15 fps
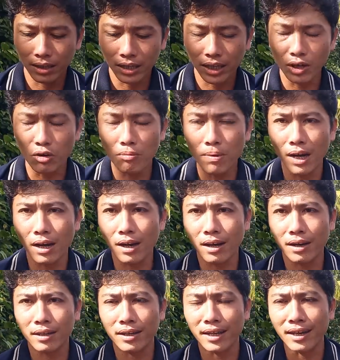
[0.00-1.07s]
ví dụ
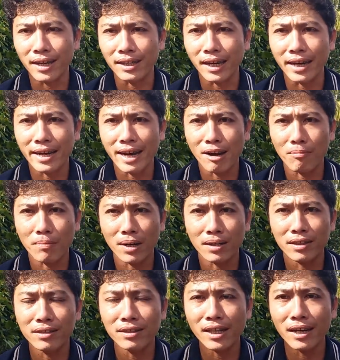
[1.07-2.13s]
mà những anh chị nào mà
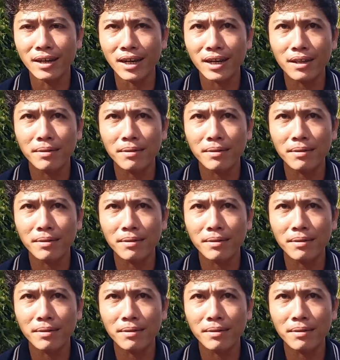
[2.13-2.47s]
chưa tin á